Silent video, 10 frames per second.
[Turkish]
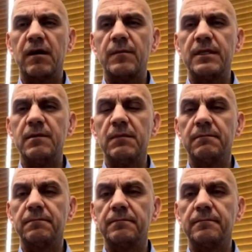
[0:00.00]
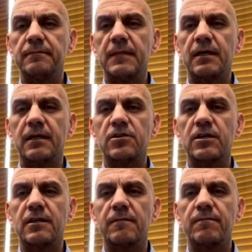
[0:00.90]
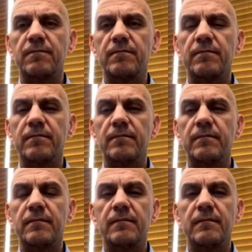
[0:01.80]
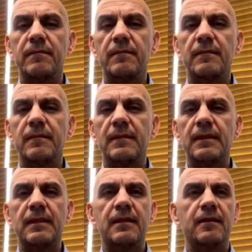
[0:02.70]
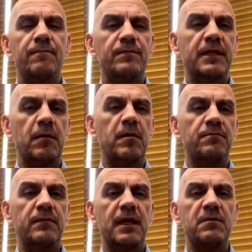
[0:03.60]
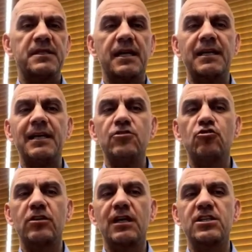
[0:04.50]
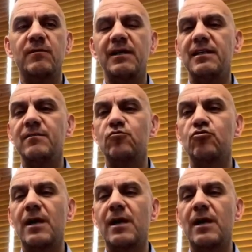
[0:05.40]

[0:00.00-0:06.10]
devam edeyim mi? Arkadaşlar? Ee, devam edebiliriz tabii ki. Tamam. Ya bir sen gelince oraya acaba dedim